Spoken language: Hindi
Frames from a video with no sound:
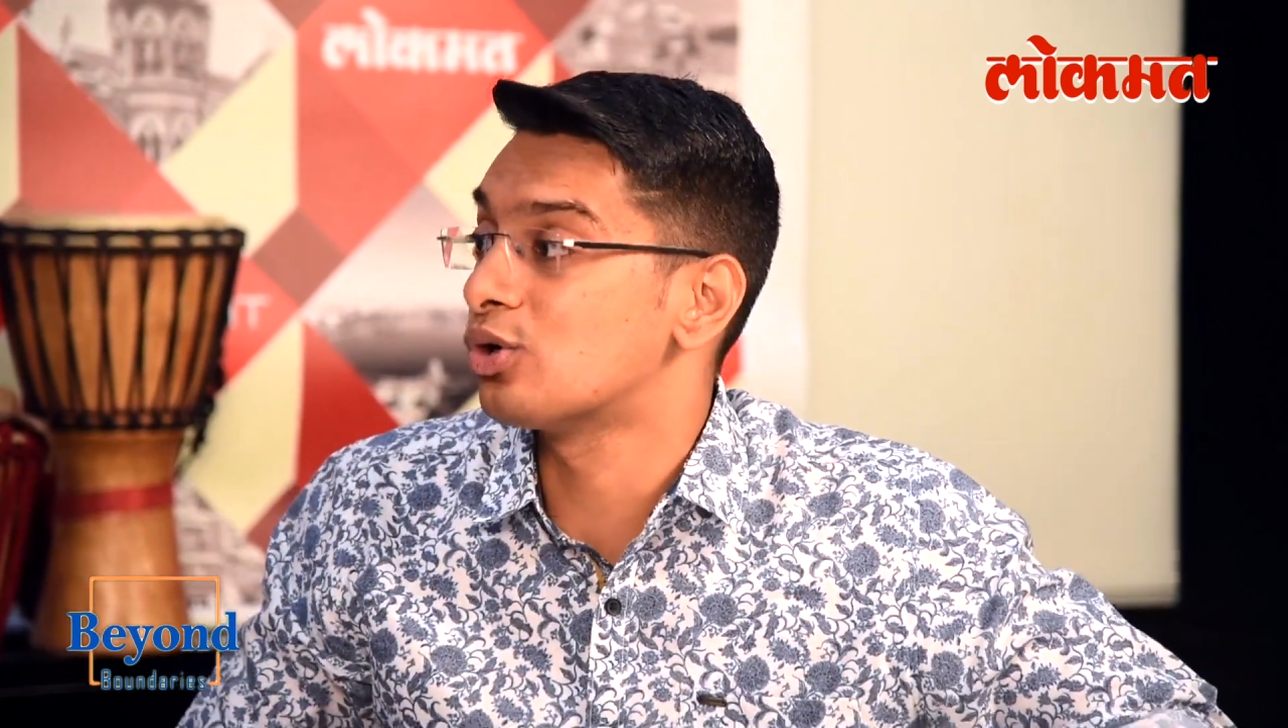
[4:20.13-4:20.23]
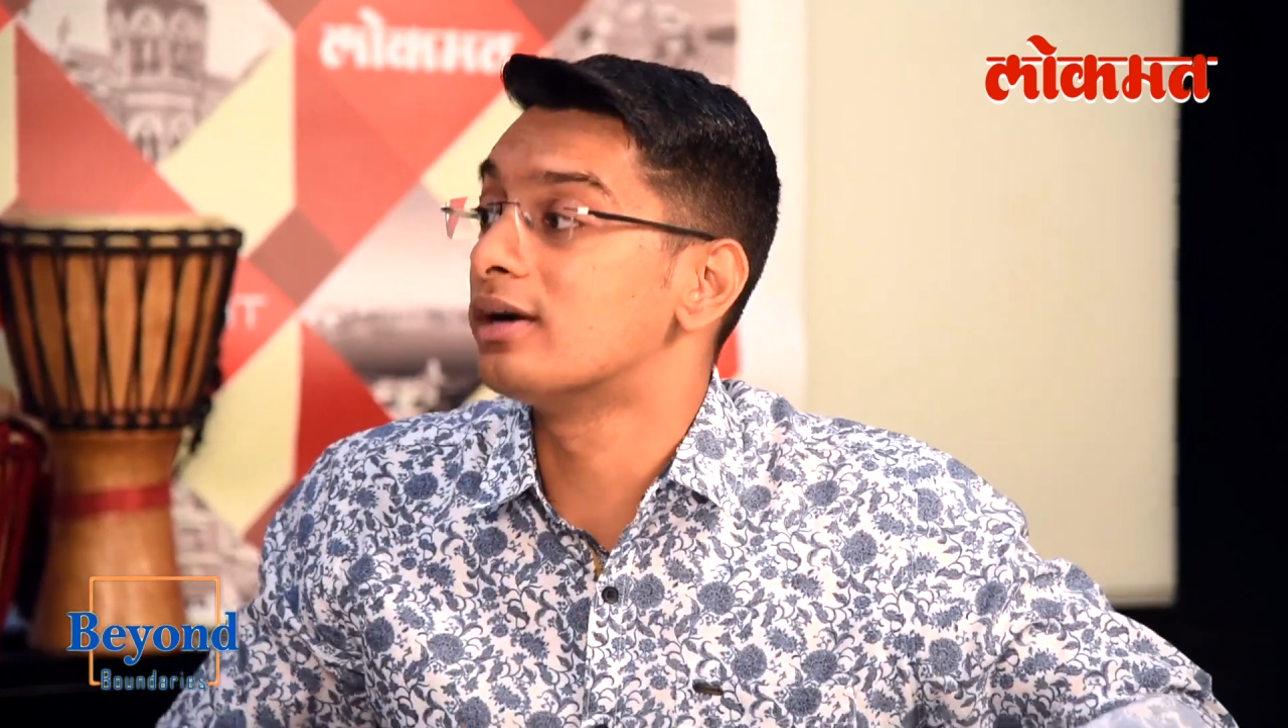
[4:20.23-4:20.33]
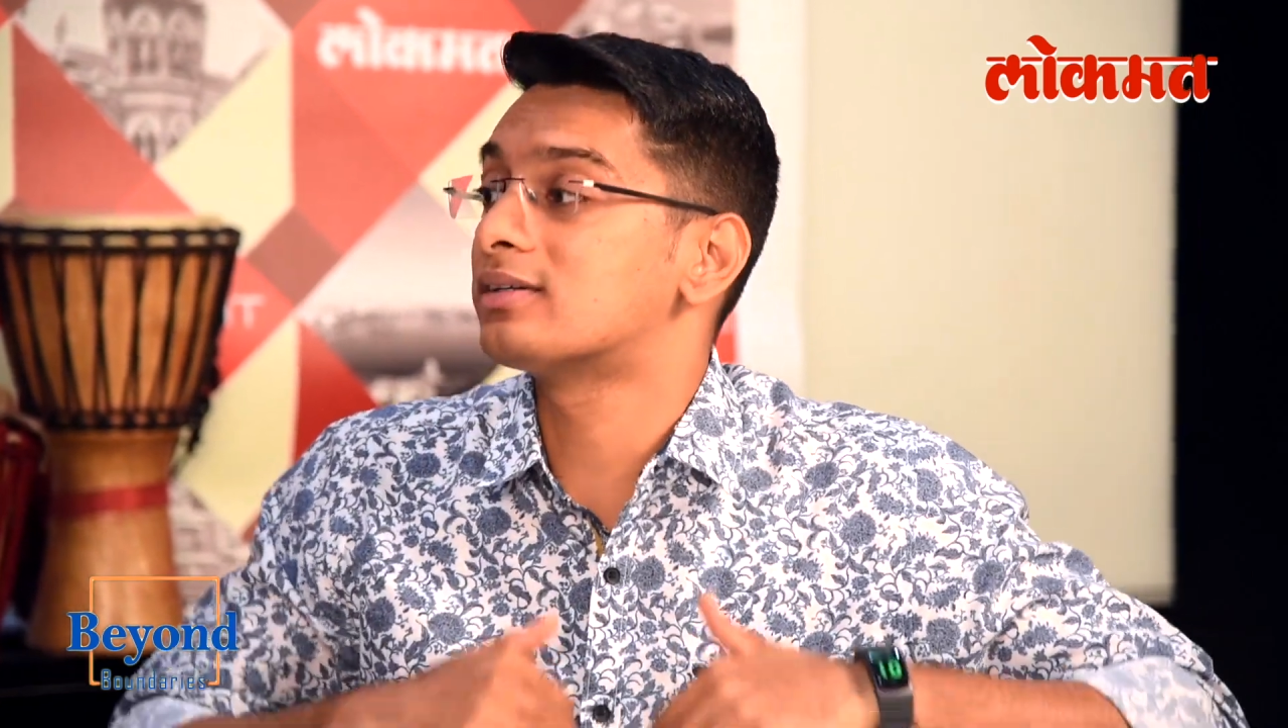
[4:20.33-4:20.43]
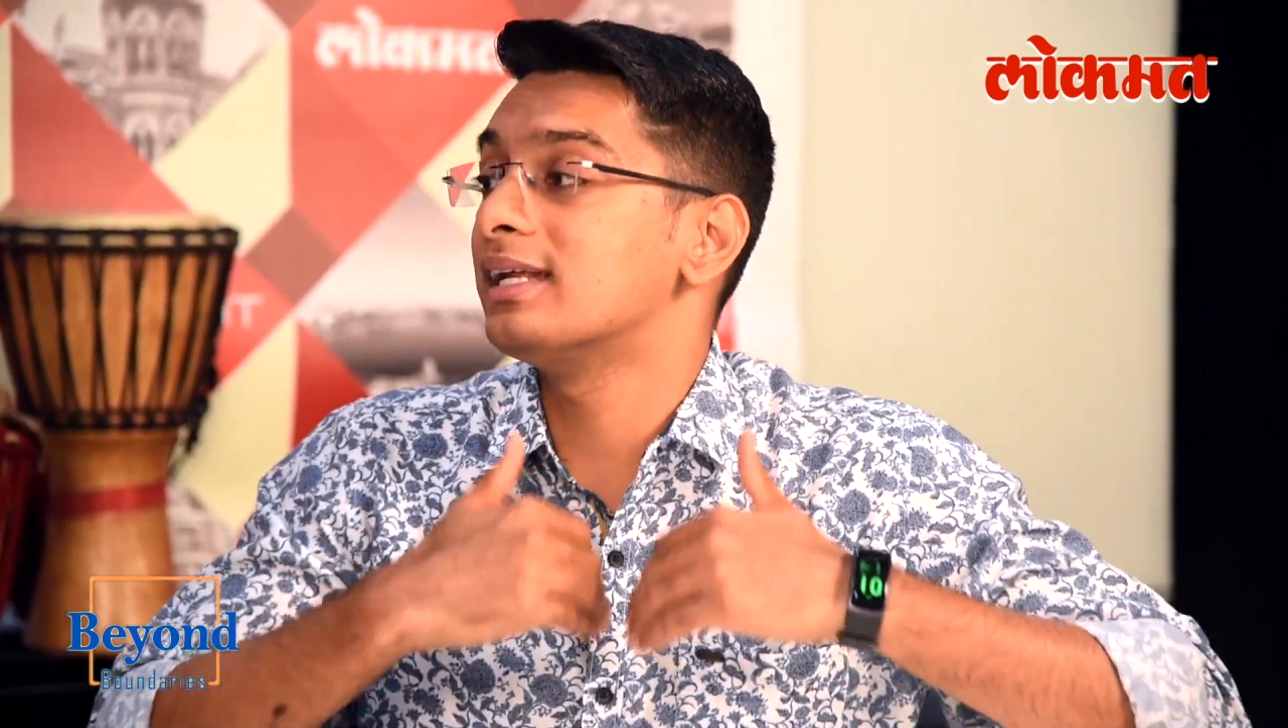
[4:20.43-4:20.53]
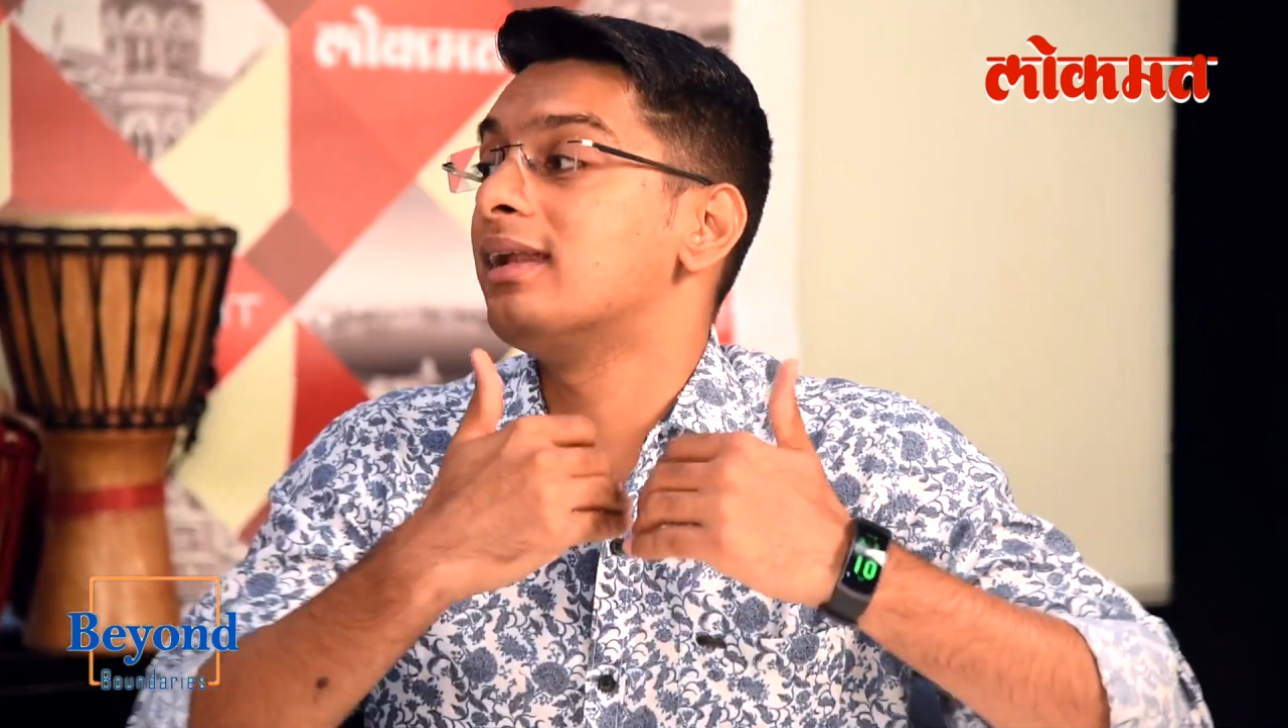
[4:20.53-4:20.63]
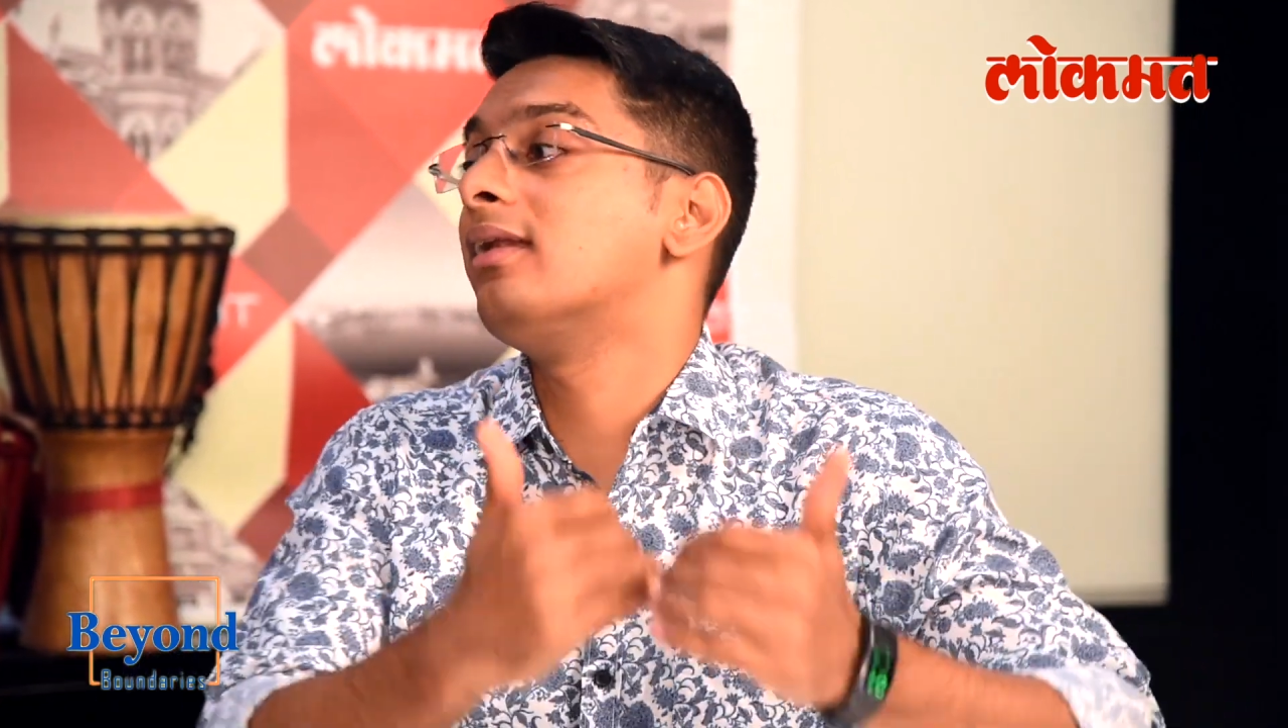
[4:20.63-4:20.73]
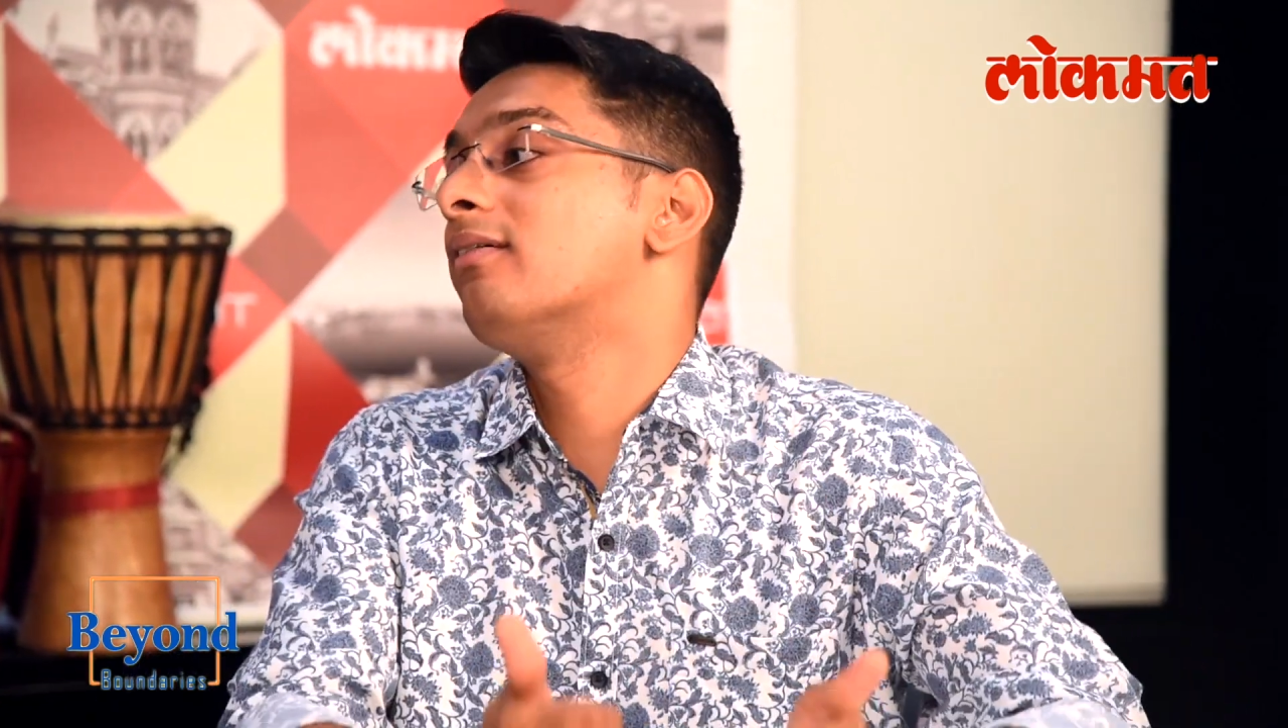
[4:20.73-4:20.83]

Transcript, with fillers: यू आर लिटरली